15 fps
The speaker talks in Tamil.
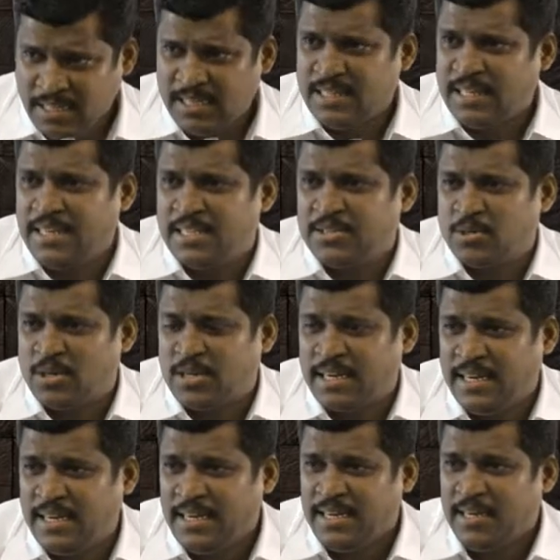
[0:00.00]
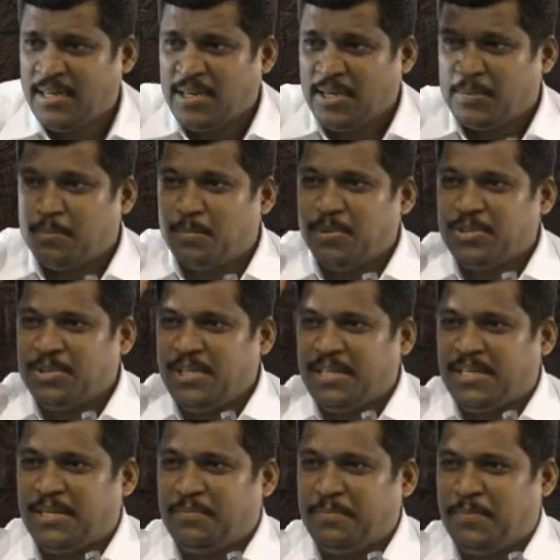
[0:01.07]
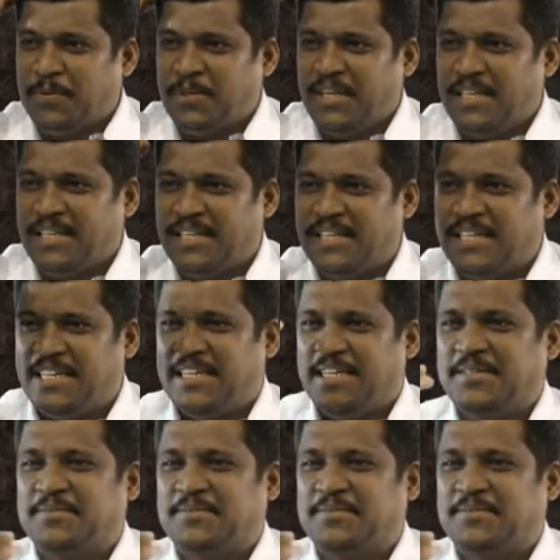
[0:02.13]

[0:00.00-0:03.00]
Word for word: இங்கே தான் என்ன சொல்கிறேன் புத்திக்கு புரியுது